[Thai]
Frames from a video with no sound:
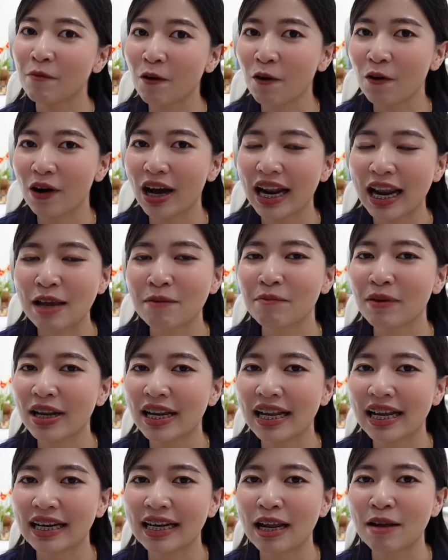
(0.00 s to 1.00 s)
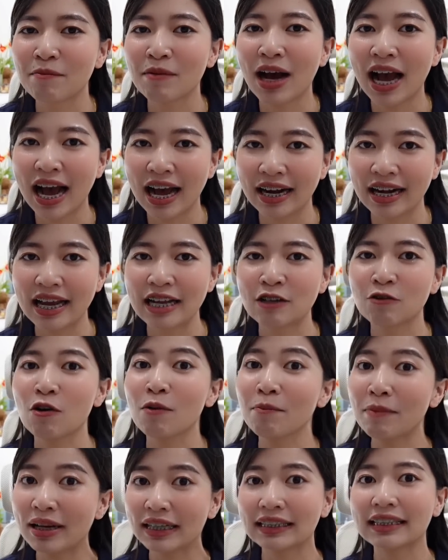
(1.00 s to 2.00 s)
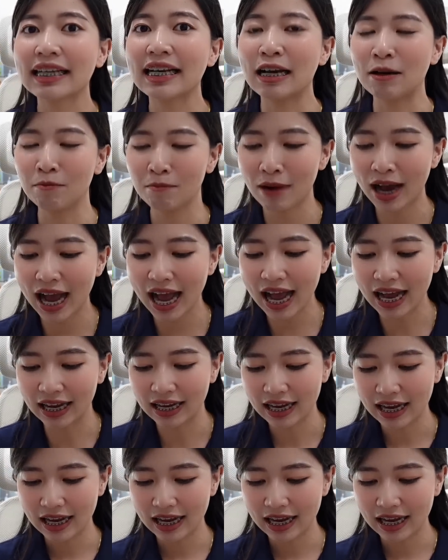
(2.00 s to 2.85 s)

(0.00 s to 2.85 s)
พกอะไรไปเรียนในมหาลัยช่วงปี 4 กันบ้าง